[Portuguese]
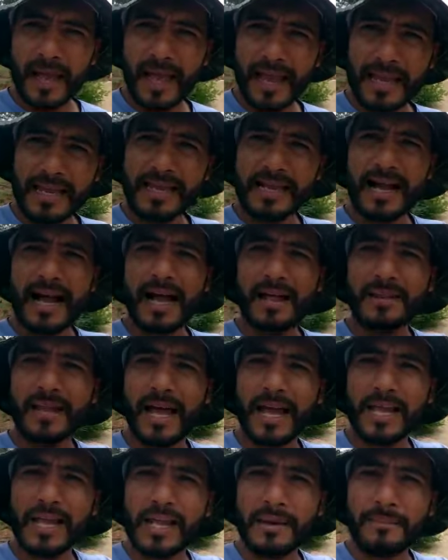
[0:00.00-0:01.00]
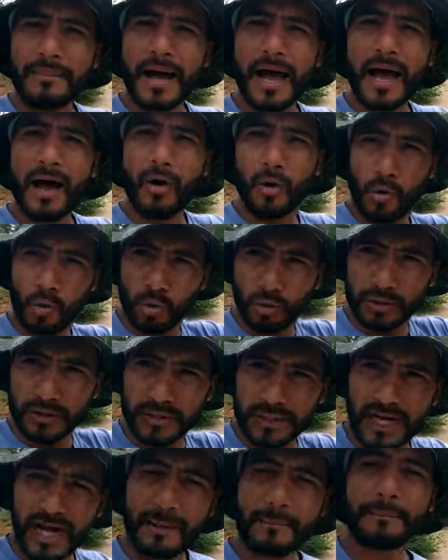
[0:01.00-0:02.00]
Em Carnaíba, o
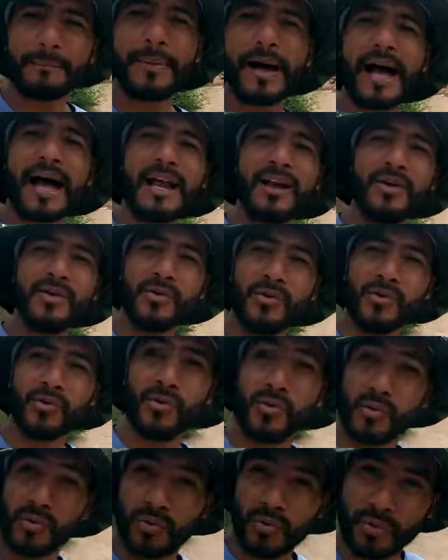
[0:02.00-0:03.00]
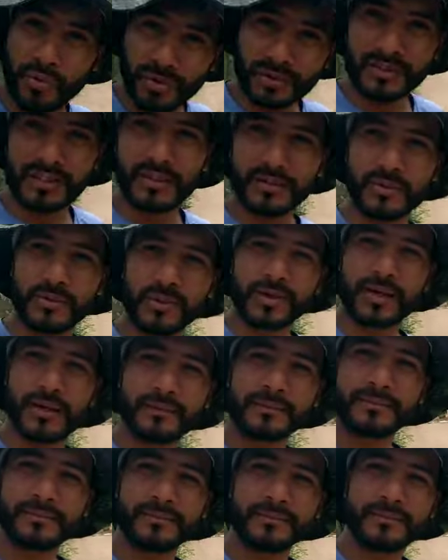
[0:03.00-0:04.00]
trabalho
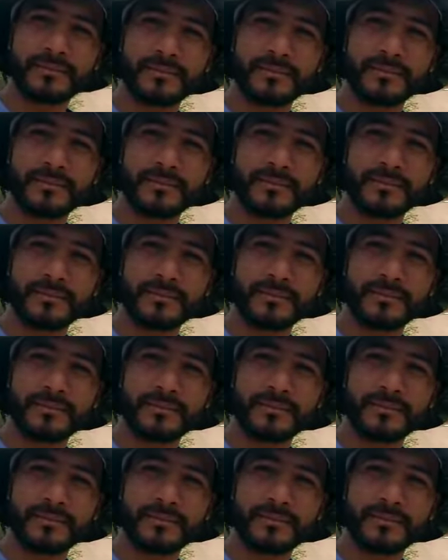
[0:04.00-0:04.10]
continua.